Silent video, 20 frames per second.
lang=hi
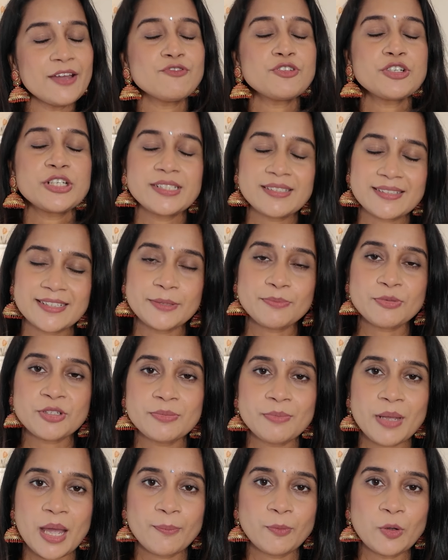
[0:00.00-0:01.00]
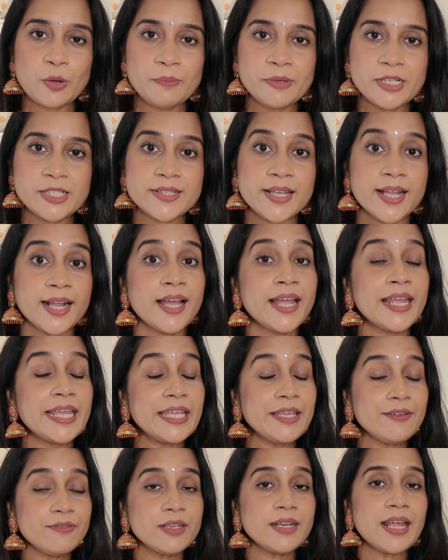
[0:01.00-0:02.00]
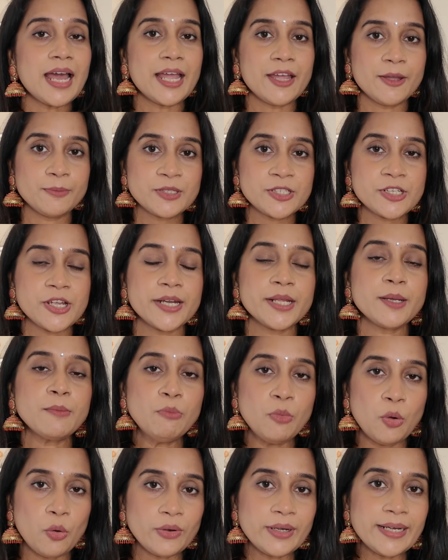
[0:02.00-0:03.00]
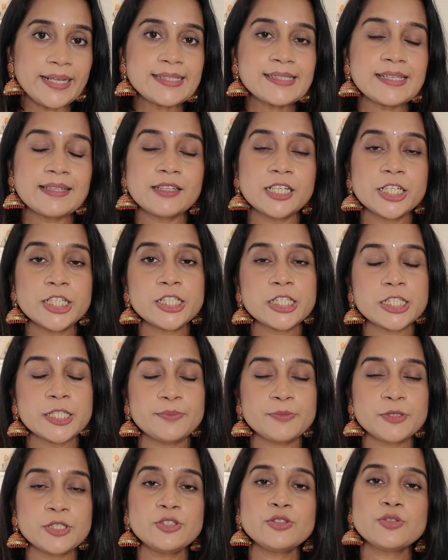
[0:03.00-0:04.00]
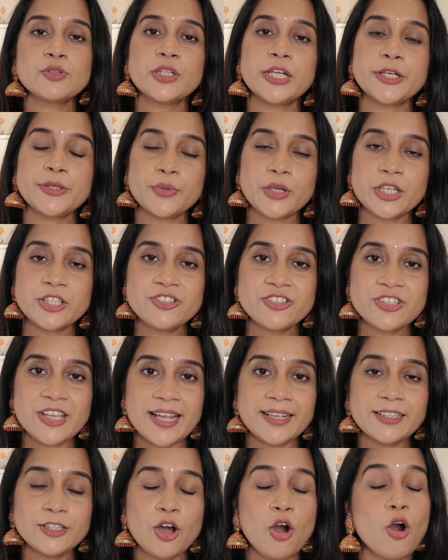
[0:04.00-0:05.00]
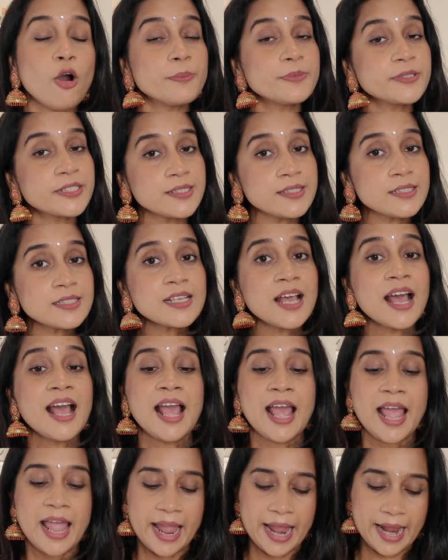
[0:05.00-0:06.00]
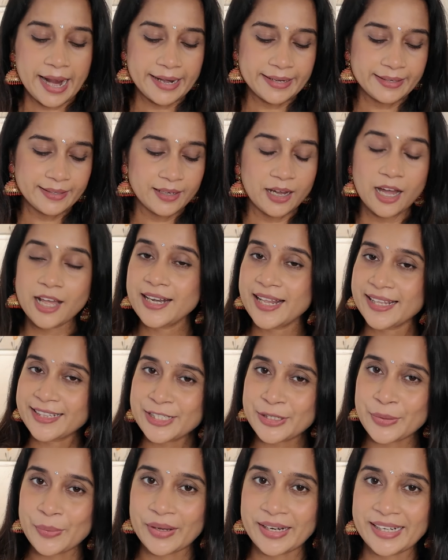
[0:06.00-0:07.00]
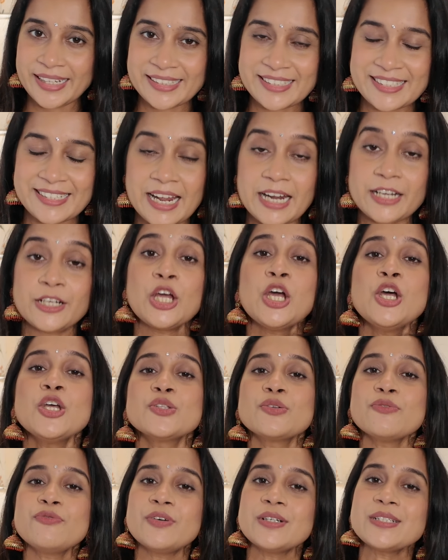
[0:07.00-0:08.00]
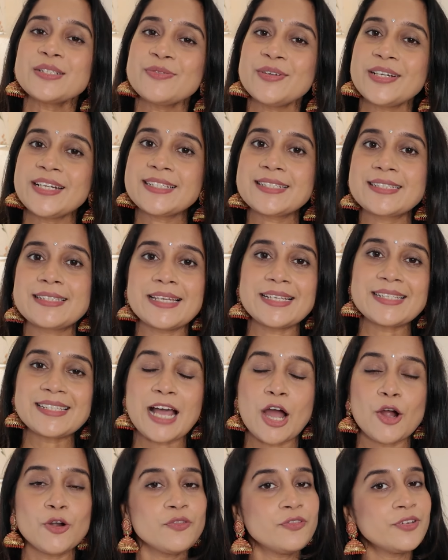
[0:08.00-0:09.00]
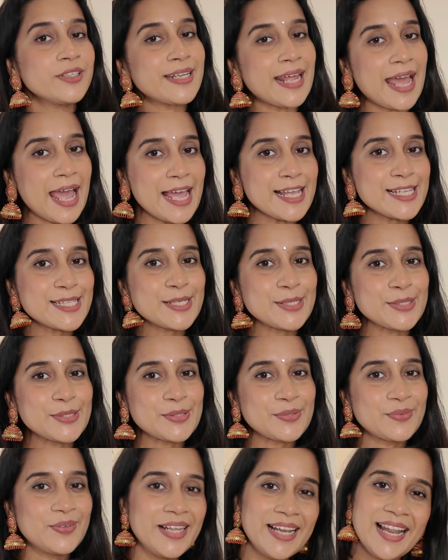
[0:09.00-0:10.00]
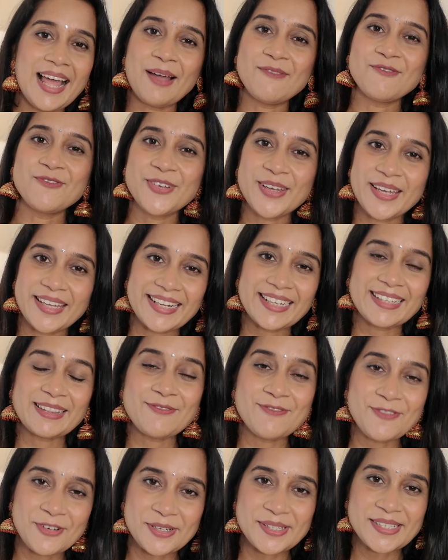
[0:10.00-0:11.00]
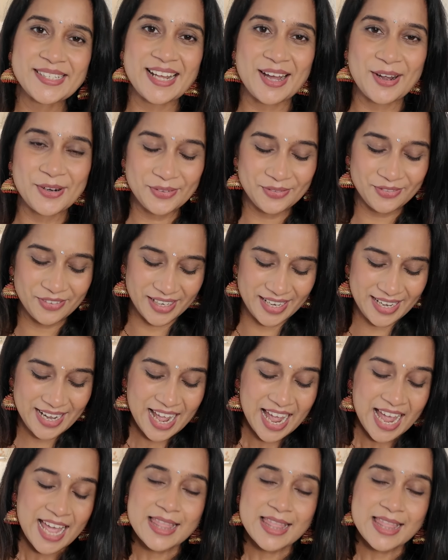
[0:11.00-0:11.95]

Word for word: है वो description में आपको मिल जाएगा. Even I am sharing more links in the description so that you can check the options. And uh, let's quickly start. So first one is this outfit. As usual, I'm wearing the first outfit.